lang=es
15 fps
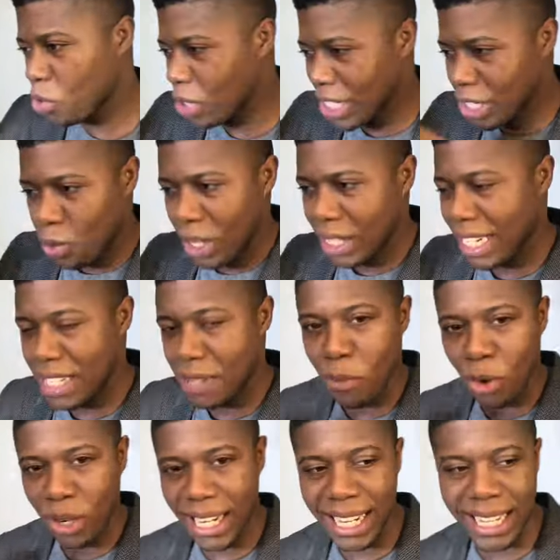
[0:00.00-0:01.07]
unas cuantas
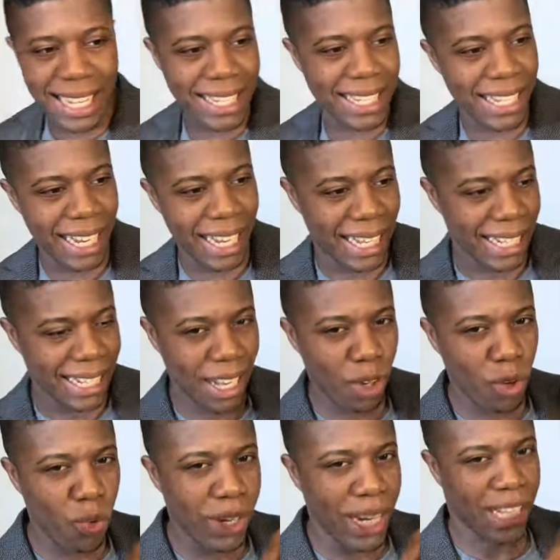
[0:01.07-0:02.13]
monedas y le
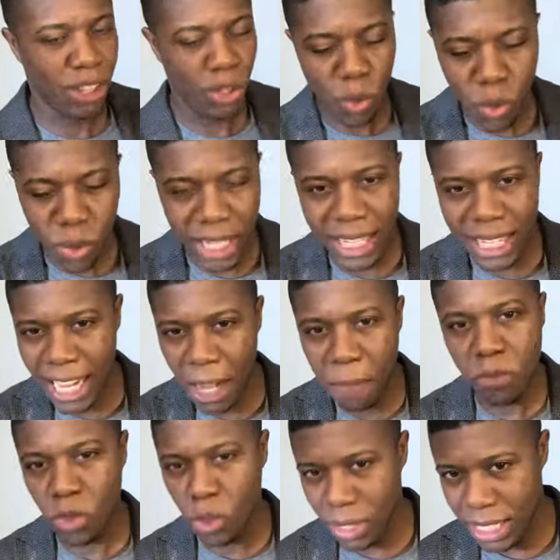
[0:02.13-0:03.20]
quitaron una
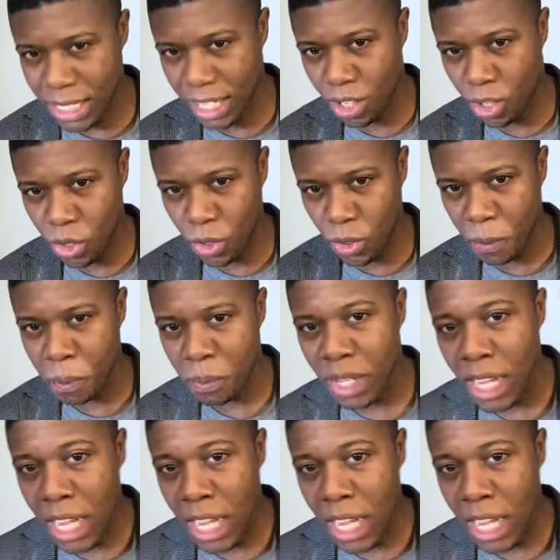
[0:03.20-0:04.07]
túnica, todo ese rollo.